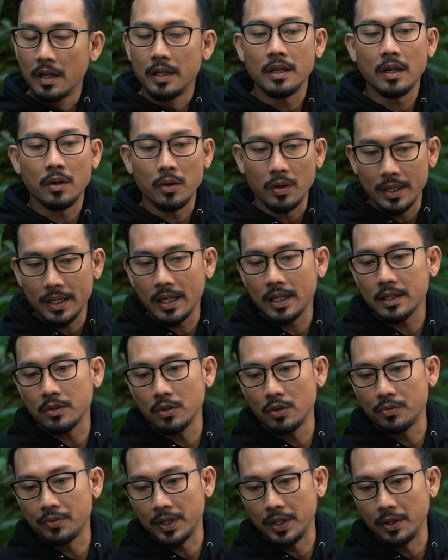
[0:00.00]
Iya gue
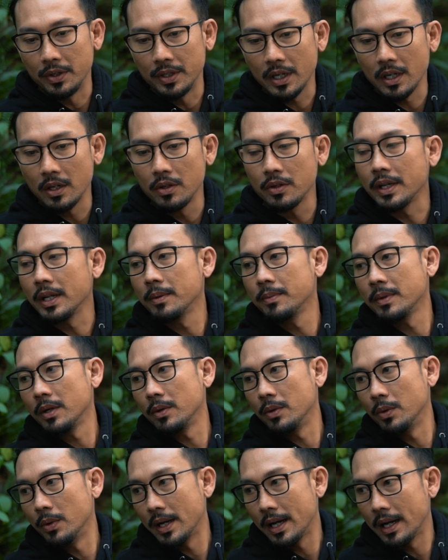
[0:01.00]
lihat tuh videonya kan lu kirim ke
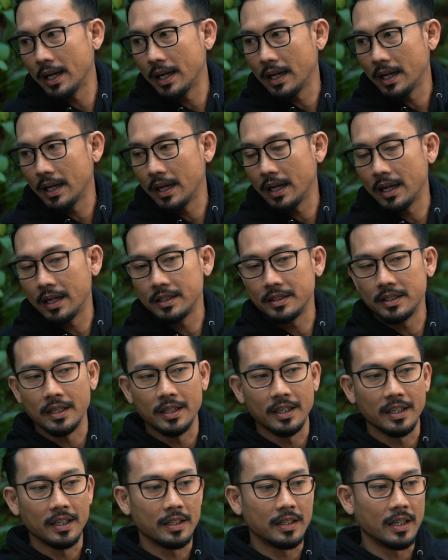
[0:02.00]
gue. Yeah.
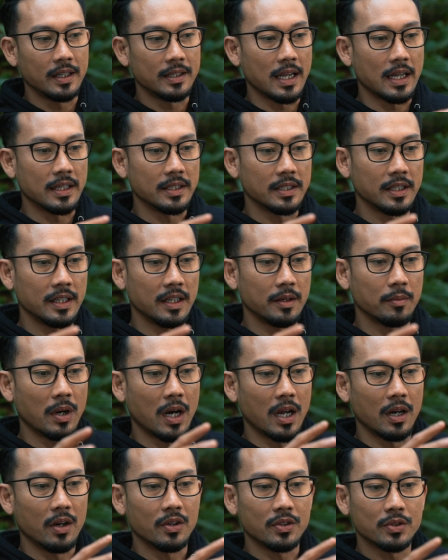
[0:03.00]
Jadi dia nyanyi nih
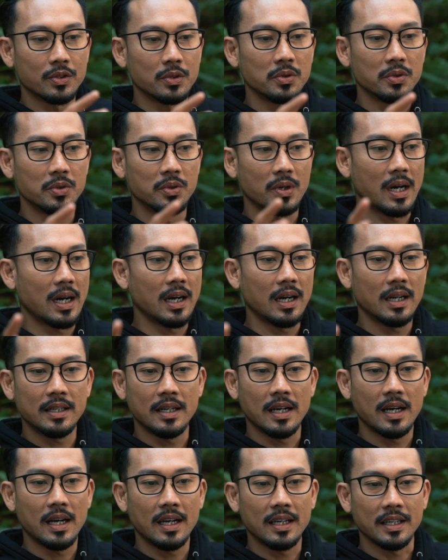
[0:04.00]
balonku
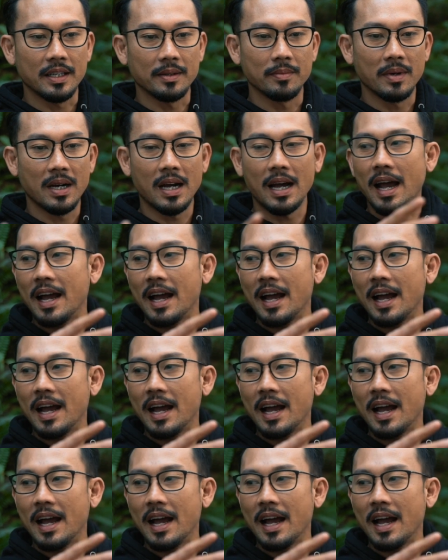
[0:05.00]
ada lima